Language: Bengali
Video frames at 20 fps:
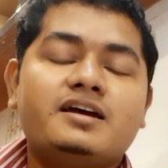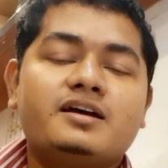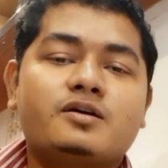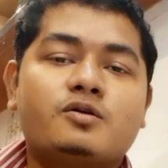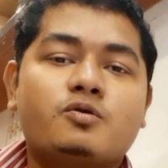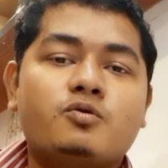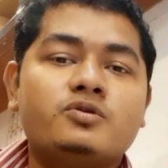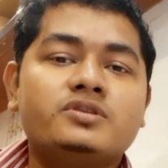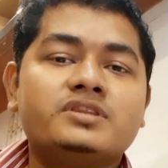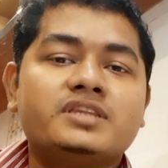
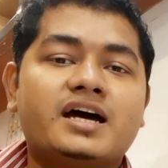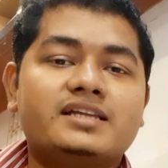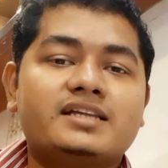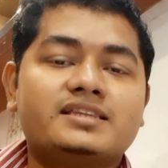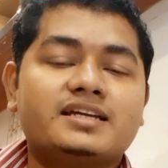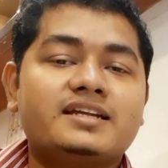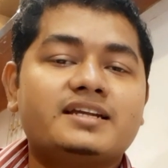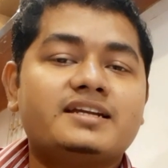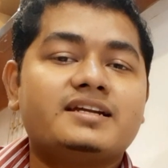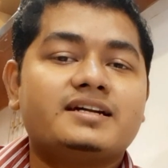কোন
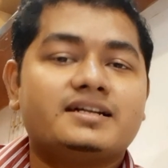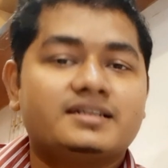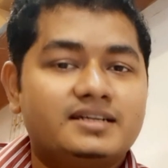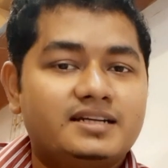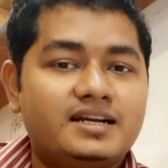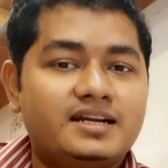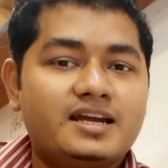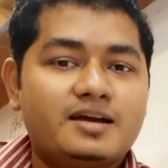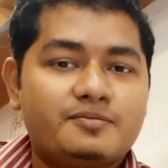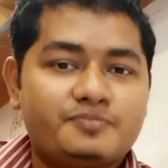ডাক্তারের
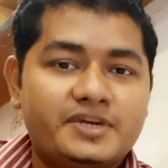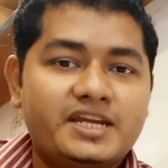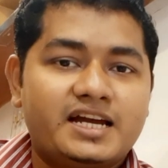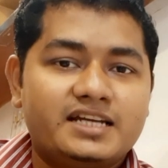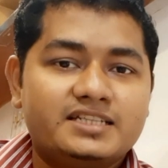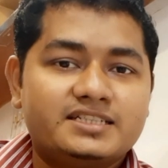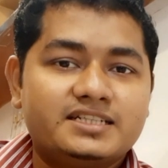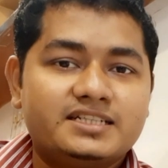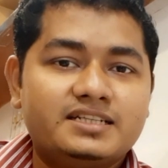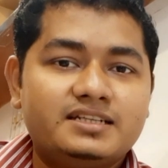আন্ডারে আপনি
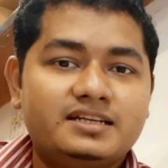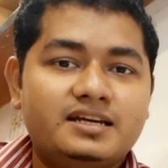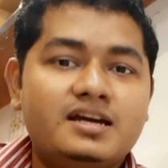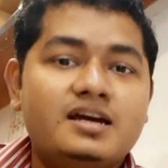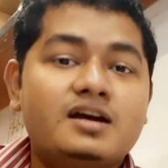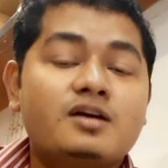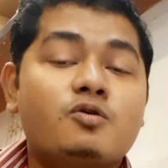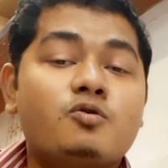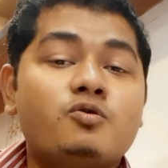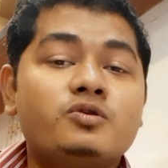আছেন
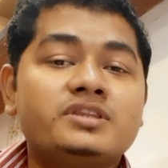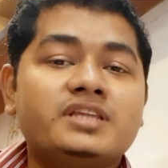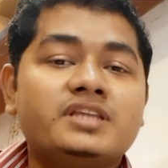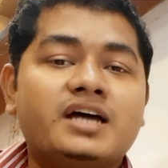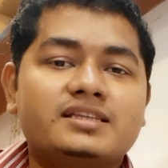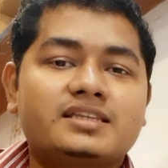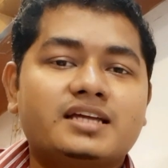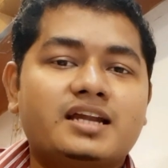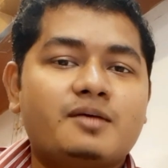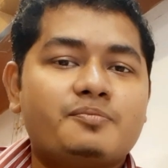কোন
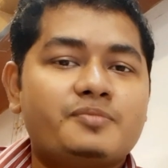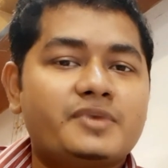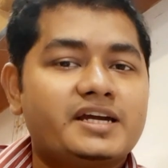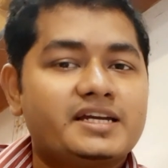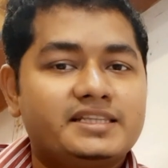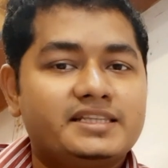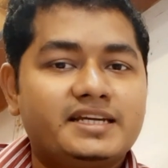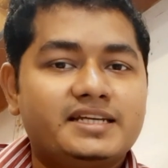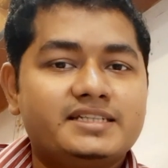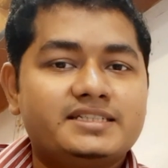ডাক্তার
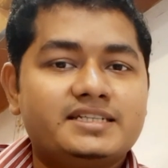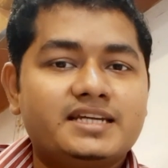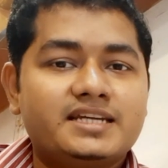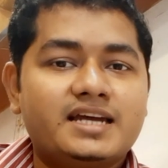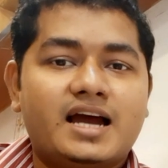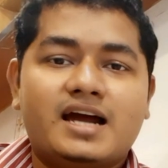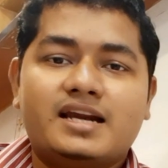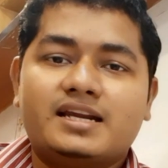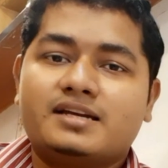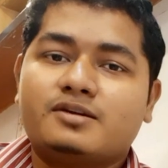আপনাকে দেখছে
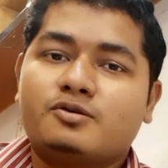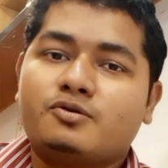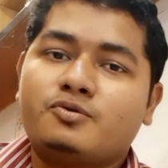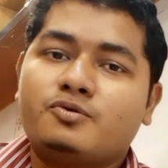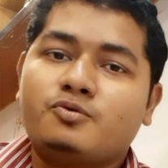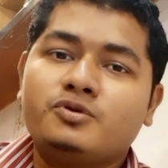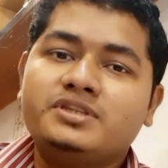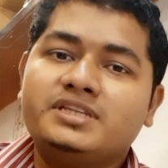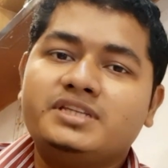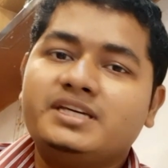আর
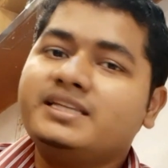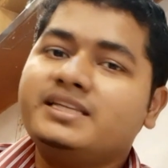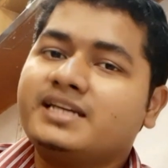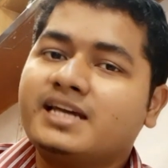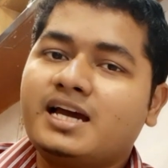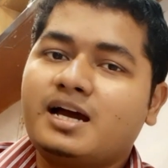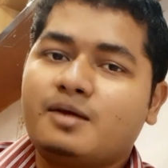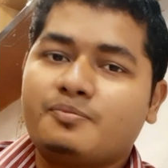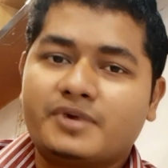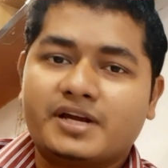কোন দিনকে
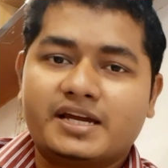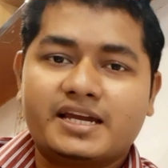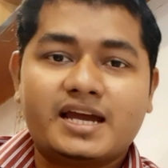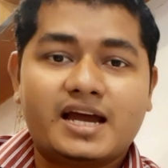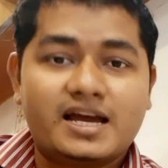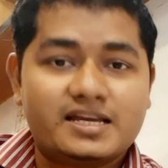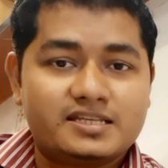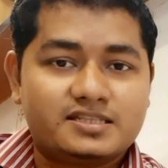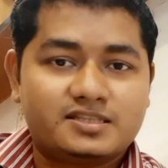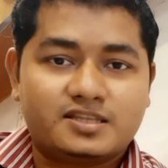আপনাকে
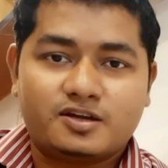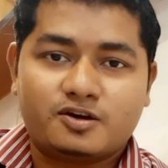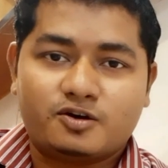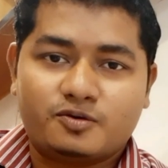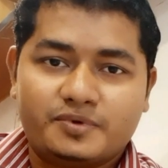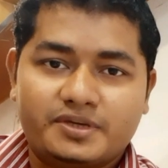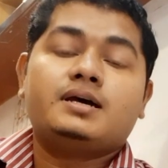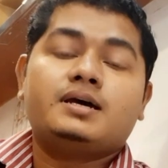আসতে হবে